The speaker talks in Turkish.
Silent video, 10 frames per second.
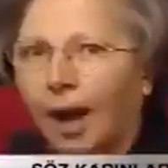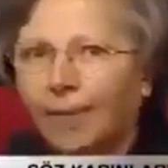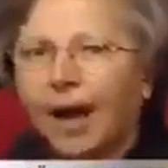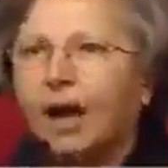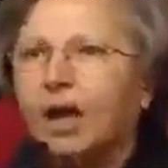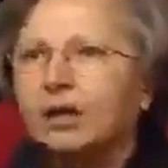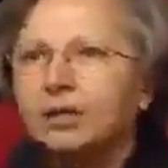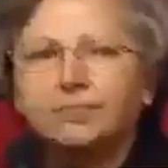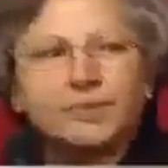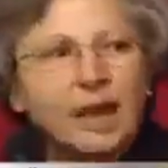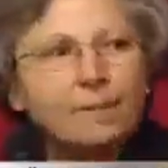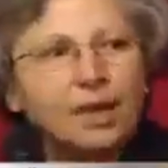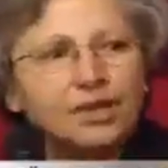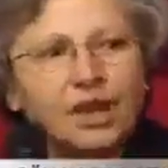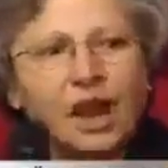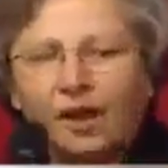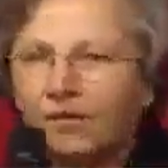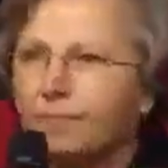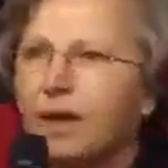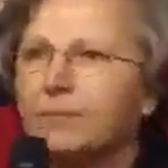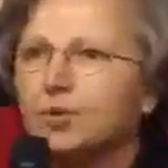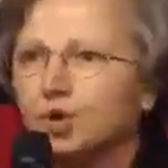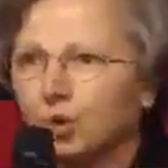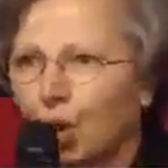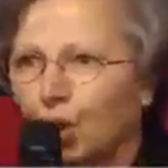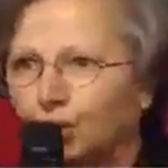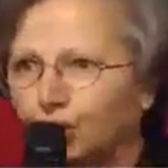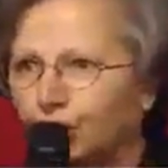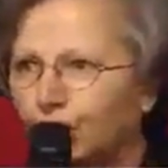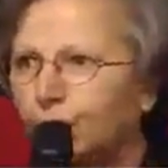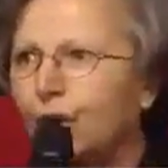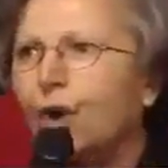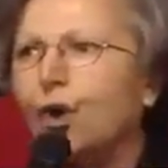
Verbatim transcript: Ama sen silahı ve benim çocuğumu öldürttür.